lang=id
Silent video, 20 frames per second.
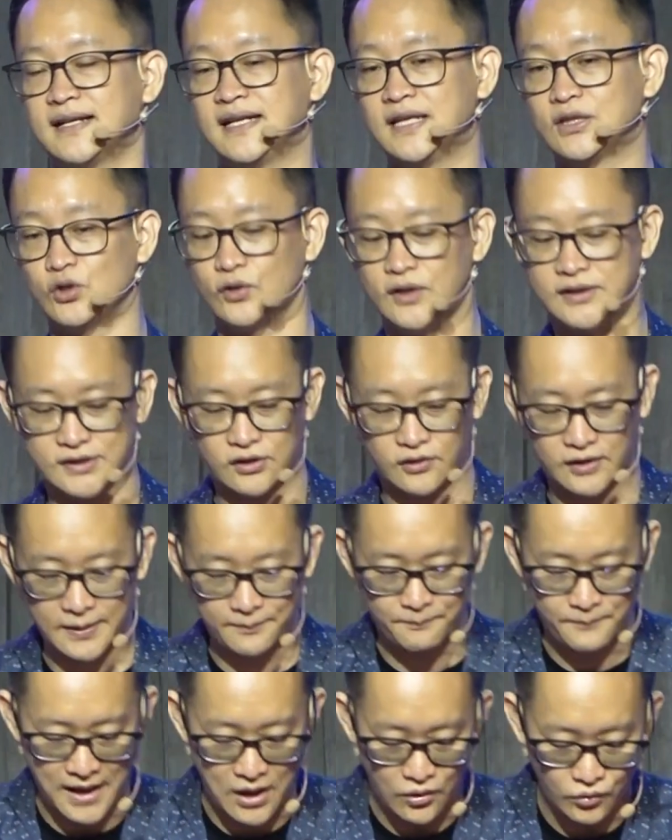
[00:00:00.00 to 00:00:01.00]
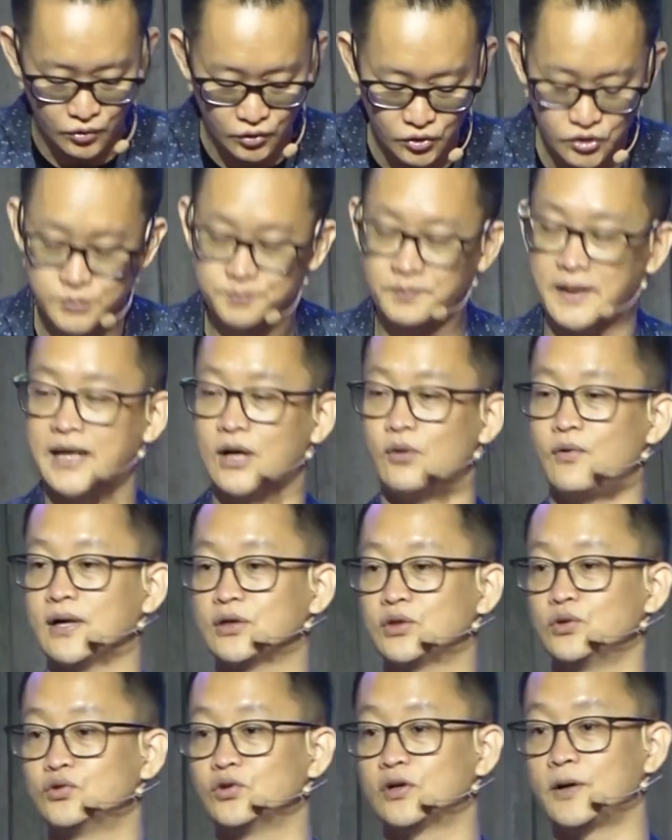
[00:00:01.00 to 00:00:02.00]
yang ditulis oleh Paulus pada
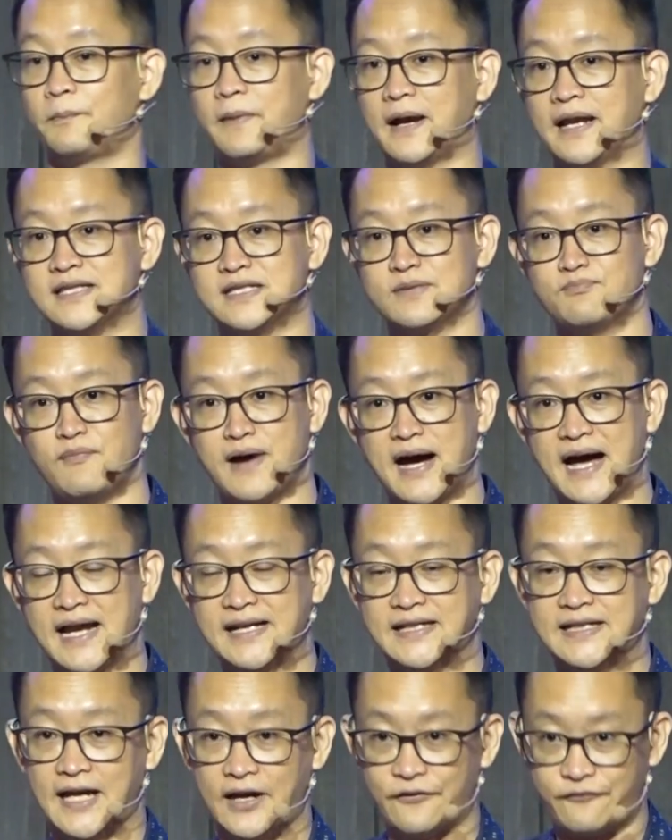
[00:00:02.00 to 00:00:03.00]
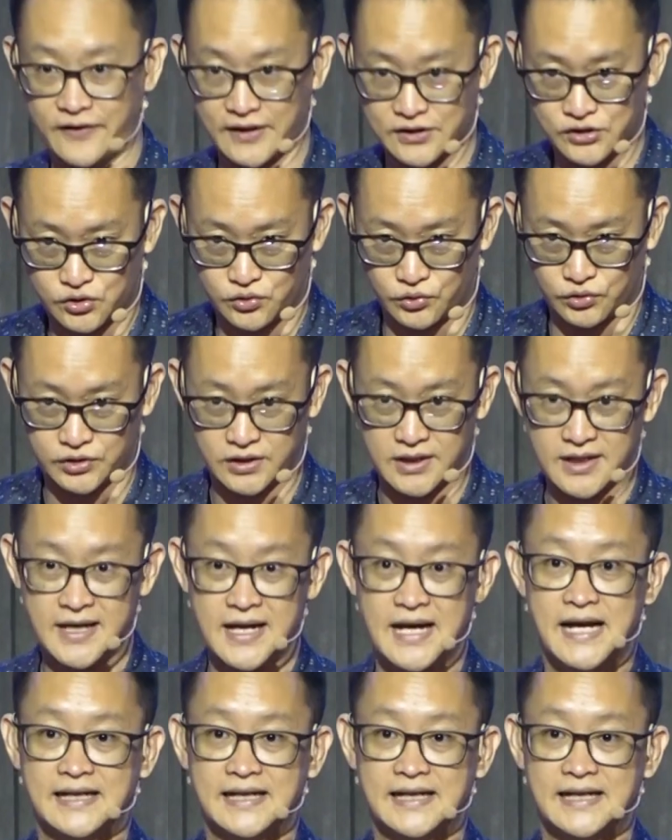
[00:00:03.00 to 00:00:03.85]
waktu itu kepada jemaat di Efesus